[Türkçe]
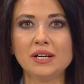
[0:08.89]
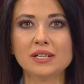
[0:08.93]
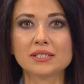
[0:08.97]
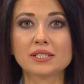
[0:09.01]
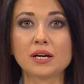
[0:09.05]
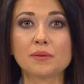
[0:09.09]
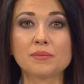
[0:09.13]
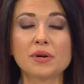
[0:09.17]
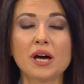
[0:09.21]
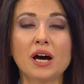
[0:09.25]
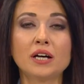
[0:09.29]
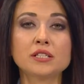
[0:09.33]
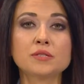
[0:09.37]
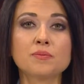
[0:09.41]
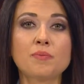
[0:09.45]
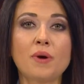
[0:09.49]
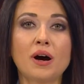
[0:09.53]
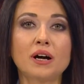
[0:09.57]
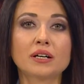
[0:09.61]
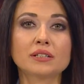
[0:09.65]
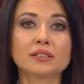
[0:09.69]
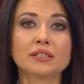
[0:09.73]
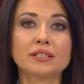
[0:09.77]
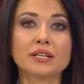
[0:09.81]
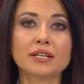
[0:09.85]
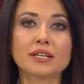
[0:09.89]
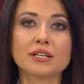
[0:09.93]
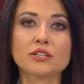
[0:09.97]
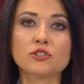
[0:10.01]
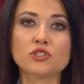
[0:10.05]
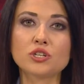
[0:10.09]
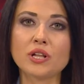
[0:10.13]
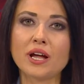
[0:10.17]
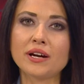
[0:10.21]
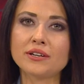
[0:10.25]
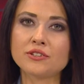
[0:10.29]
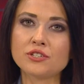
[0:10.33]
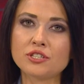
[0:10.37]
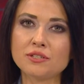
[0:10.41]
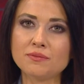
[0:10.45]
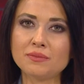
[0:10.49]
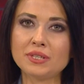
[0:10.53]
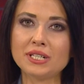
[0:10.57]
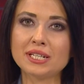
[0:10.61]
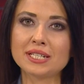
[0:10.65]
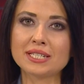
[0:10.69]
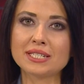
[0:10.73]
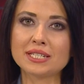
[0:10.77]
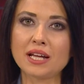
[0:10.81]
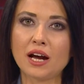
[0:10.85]
Tabiat parklarına girişler
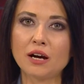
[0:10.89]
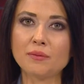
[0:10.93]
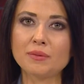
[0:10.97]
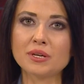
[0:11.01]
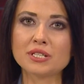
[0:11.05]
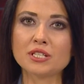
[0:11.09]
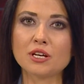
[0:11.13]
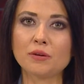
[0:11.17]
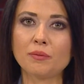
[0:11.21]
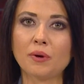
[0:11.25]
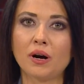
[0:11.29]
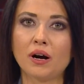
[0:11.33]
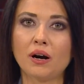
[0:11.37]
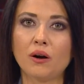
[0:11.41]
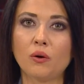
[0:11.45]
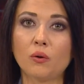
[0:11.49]
şimdilik serbest ama